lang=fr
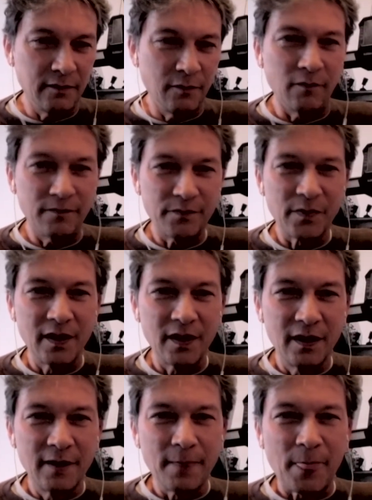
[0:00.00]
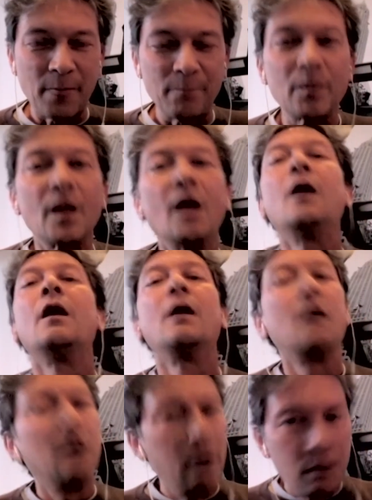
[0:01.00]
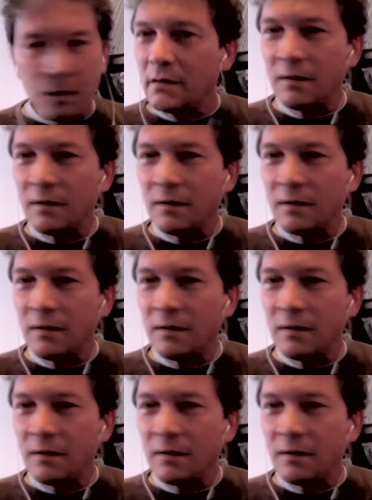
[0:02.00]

quand même que le parfum dribble ne s'adresse qu'aux